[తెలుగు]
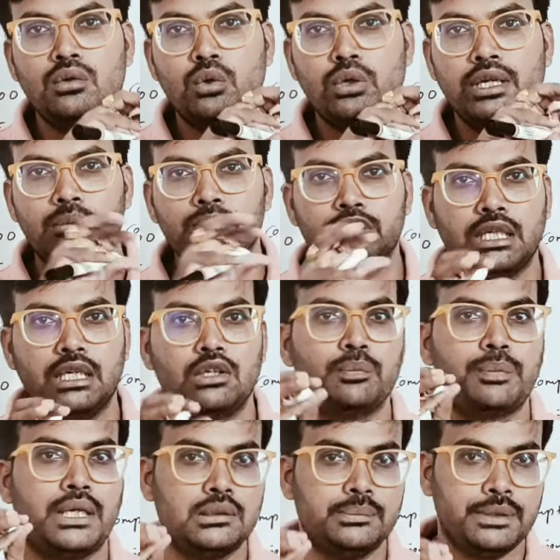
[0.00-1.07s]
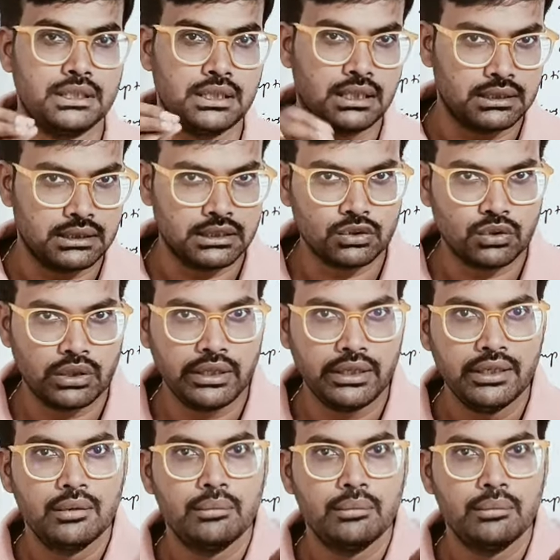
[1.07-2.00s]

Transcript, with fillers: కొన్ని అంశాలను ప్రాతిపదికగా తీసుకొని